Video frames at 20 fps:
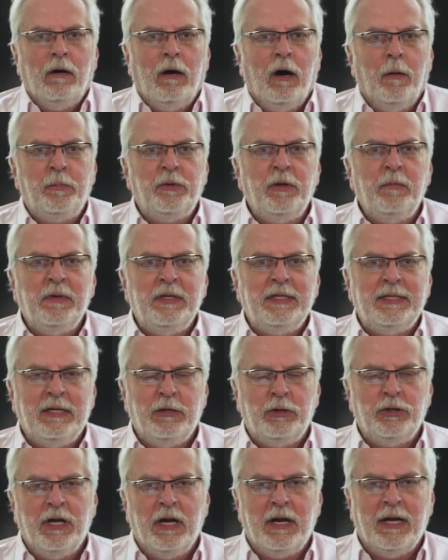
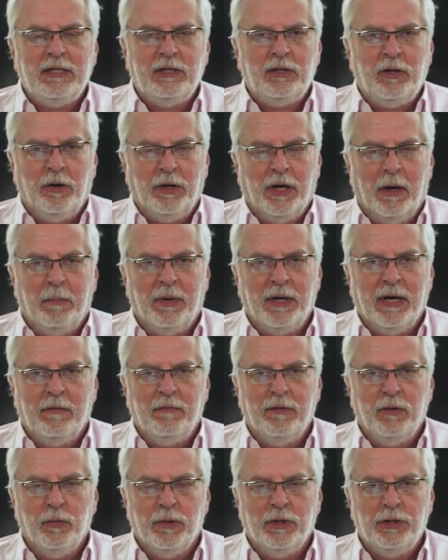optymistyczne nastroje
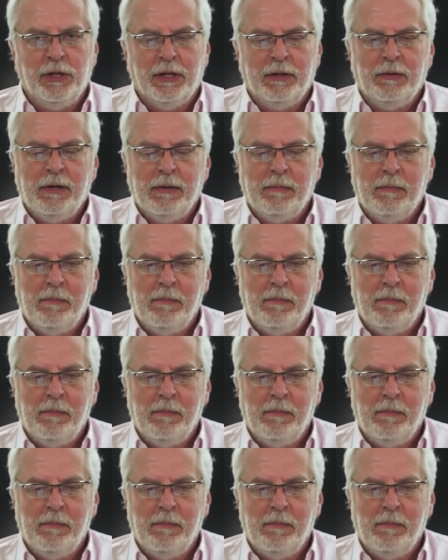pojawiły się.